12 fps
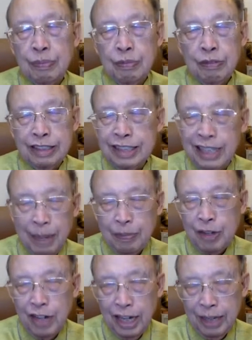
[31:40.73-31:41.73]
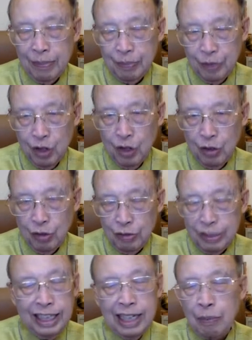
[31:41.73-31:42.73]
ว่าสิรลับเดี๋ยวใดเนาะวิ
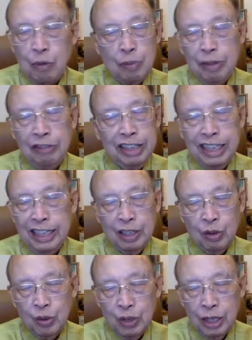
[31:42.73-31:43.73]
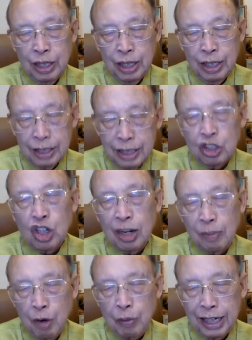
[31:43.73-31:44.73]
ธีหลับก็มีวิธีเดียวคือต้อนรับ
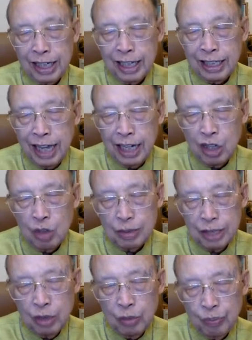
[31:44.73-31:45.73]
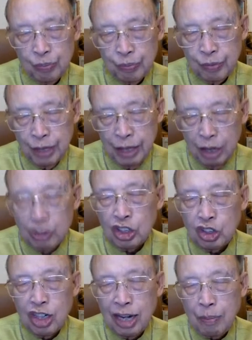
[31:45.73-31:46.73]
เอาแผ่นการไทยของพระเจ้าเขาจะ
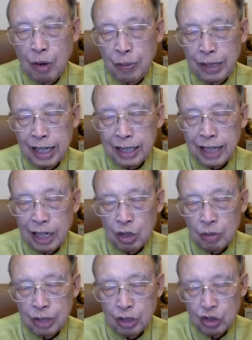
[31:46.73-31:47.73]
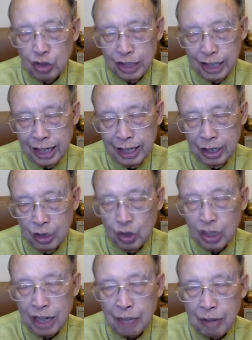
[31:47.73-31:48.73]
ต้อนรับเอาแผ่นการไทยของพระเจ้าโดยอย่างไรโดย
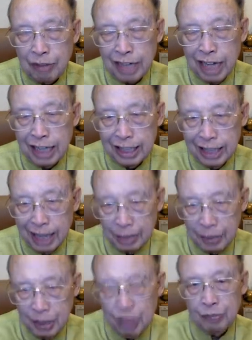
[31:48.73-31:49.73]
การภาวนาอธิษฐานพี่น้อง